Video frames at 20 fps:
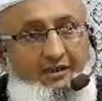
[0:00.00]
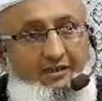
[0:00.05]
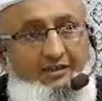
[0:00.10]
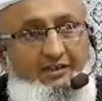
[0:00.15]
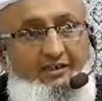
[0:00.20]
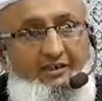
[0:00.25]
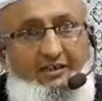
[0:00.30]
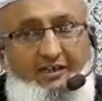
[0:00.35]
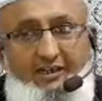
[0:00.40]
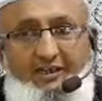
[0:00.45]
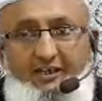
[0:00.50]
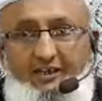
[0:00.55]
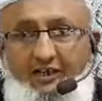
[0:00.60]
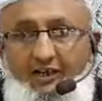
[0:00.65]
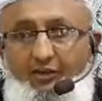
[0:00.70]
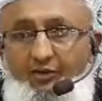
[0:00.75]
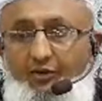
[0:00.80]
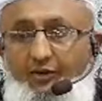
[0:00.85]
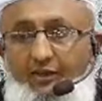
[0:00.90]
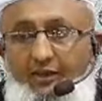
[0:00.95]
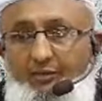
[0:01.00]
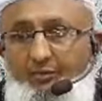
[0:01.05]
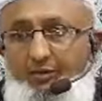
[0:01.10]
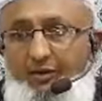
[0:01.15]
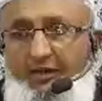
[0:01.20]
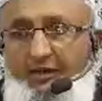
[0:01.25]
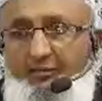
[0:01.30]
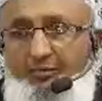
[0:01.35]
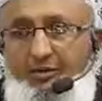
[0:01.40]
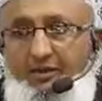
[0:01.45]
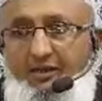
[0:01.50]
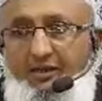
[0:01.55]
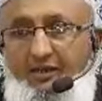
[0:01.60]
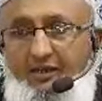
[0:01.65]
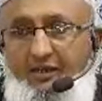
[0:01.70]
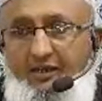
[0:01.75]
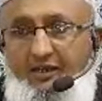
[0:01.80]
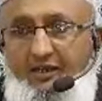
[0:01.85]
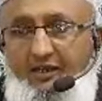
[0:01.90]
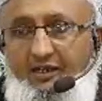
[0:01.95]
எது இருக்கிறதோ அதை பார்ப்பதே
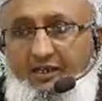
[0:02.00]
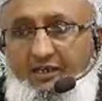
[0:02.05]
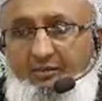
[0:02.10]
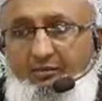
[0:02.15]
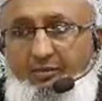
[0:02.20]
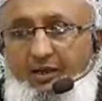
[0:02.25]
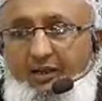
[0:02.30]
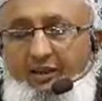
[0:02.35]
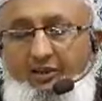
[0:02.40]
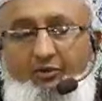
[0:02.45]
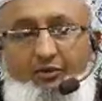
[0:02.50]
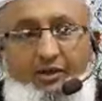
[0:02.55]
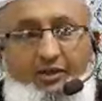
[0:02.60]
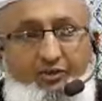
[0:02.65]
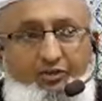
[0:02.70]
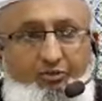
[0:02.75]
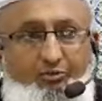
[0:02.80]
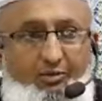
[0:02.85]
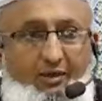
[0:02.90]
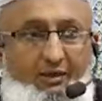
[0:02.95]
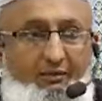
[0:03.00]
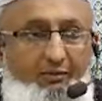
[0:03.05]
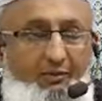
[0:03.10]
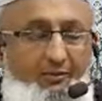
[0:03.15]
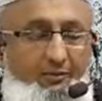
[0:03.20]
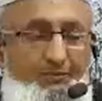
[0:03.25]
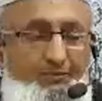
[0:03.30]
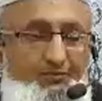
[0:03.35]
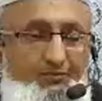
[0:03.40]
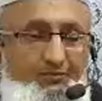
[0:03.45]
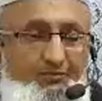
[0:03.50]
இல்லை இது மனிதனுடைய சுபாவம்